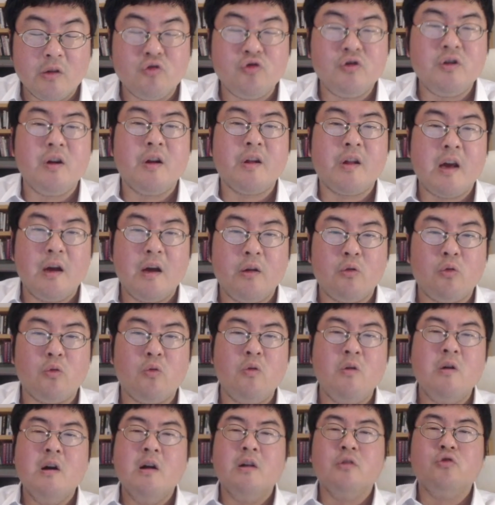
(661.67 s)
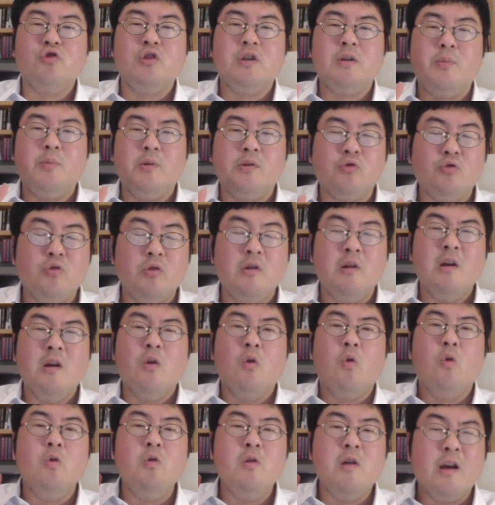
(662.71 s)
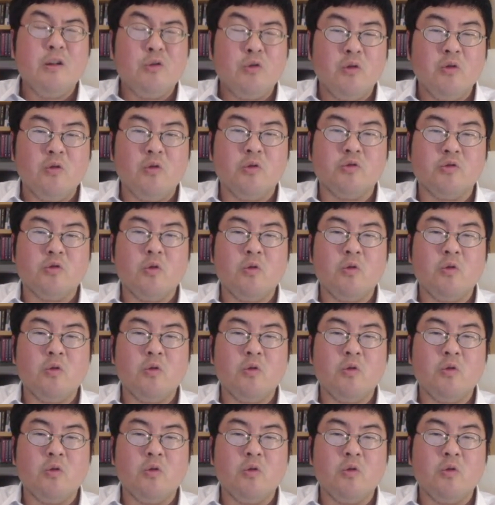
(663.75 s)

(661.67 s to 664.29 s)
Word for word: 주식을 사야 되고 주식 비중을 올려야 되는 거죠.